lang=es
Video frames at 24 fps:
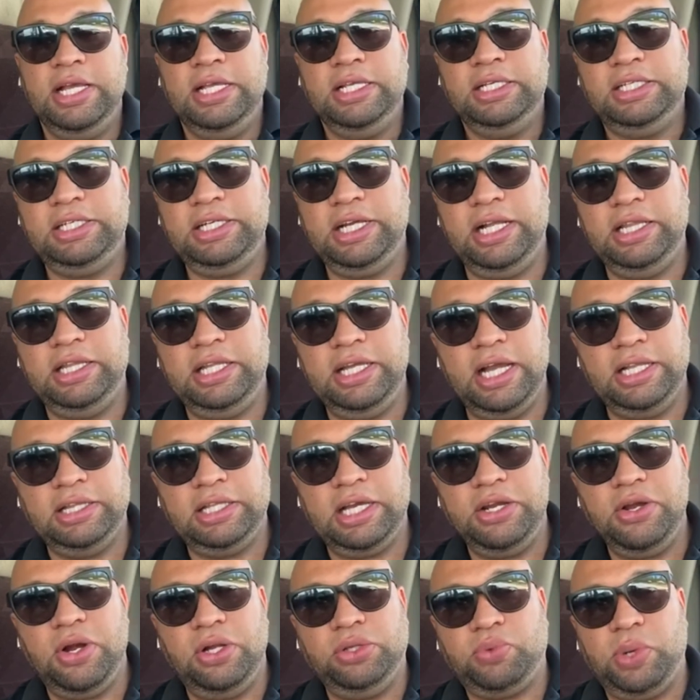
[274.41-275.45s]
Si el día
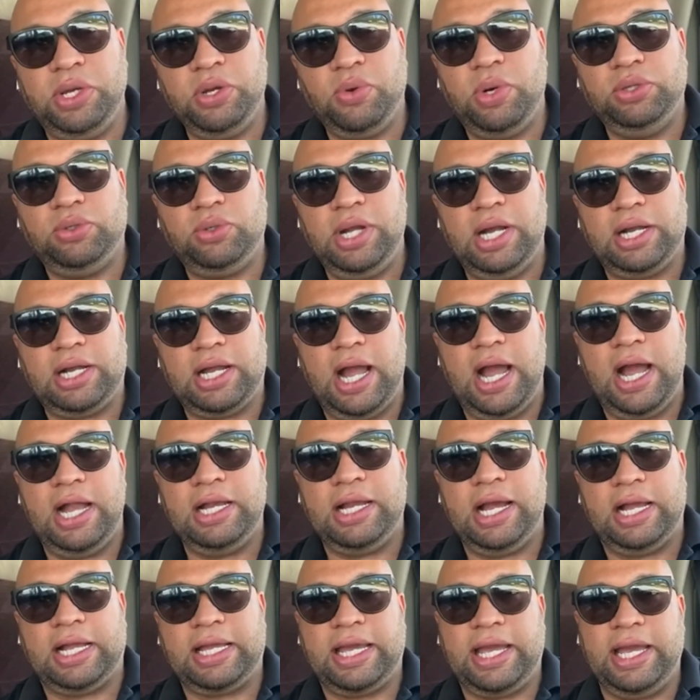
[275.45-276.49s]
anterior tú encuentras una
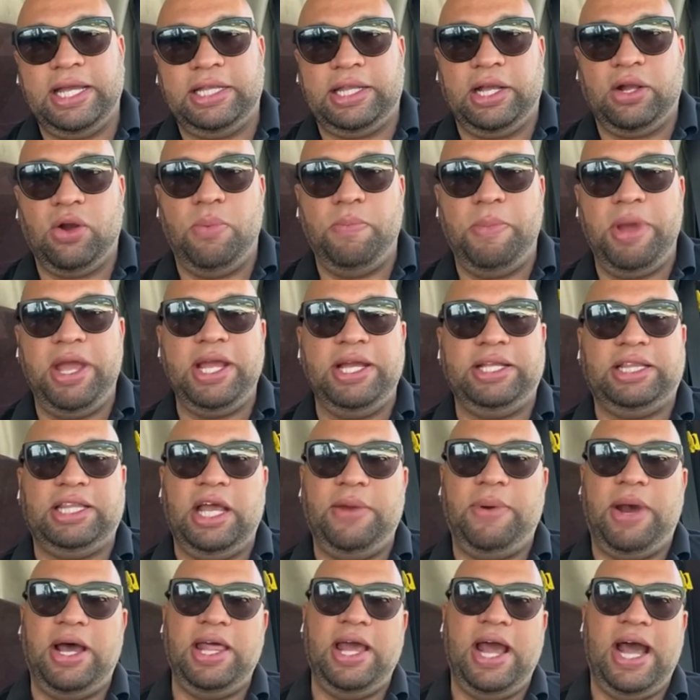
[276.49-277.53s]
carga que te convenga y te
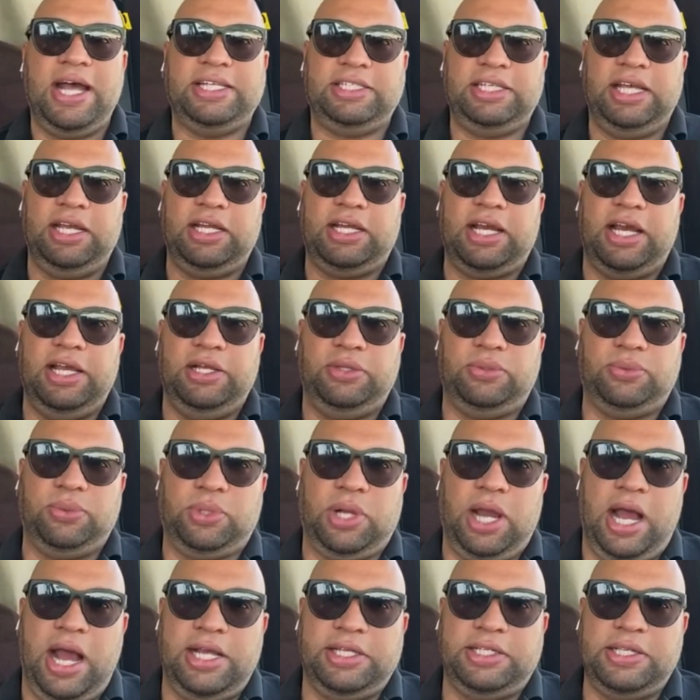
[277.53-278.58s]
va a dejar cerca de tu
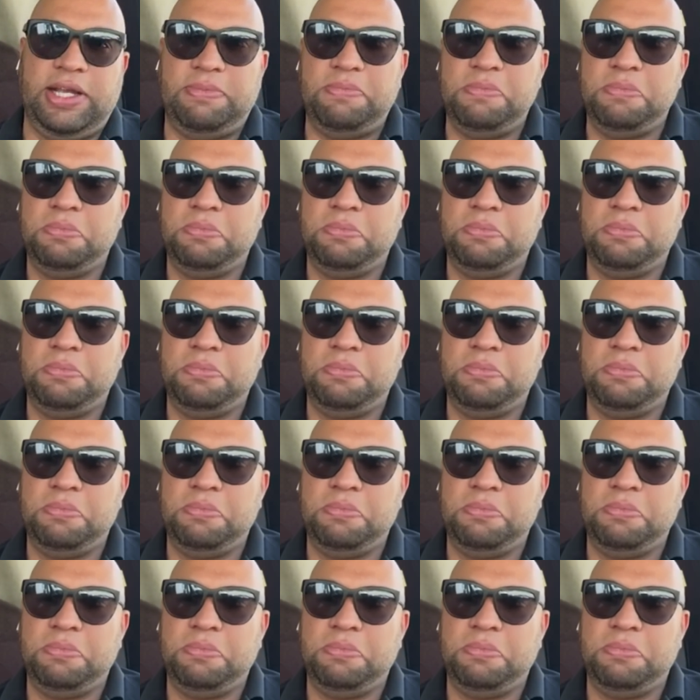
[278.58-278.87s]
casa,